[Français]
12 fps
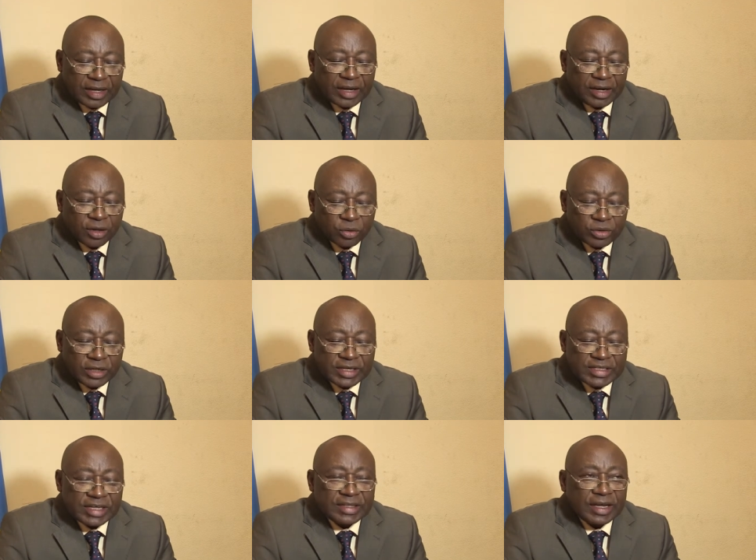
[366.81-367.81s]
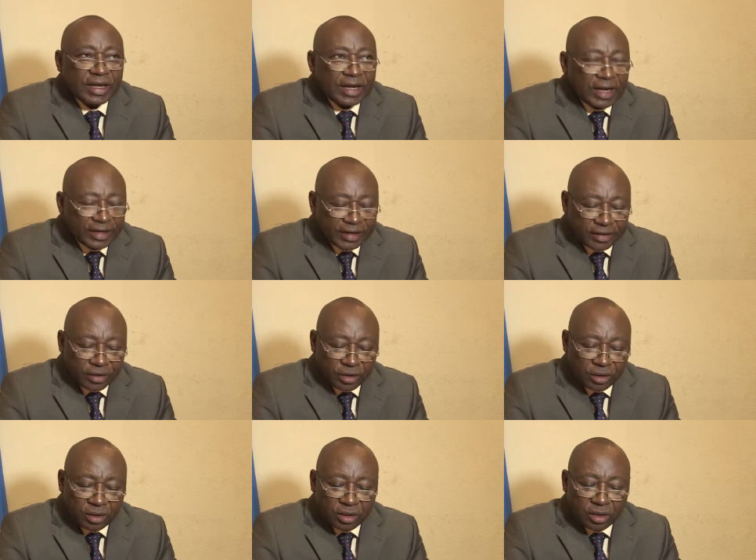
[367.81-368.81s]
que les routes de décès
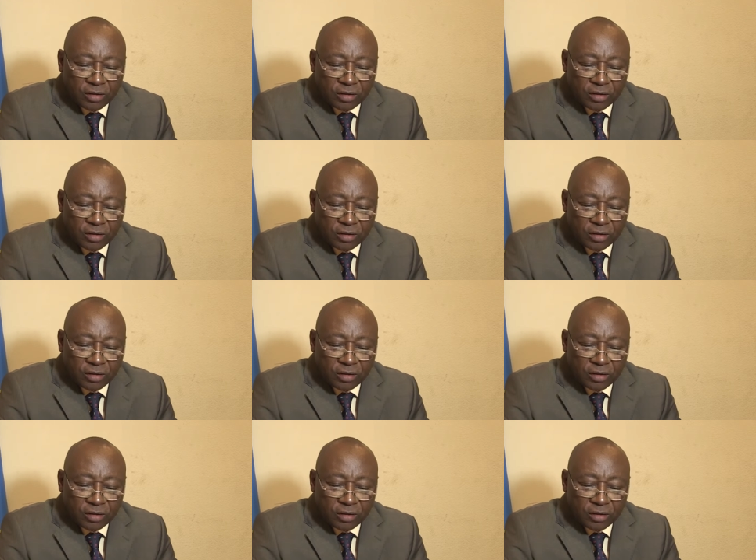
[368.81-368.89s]
agricoles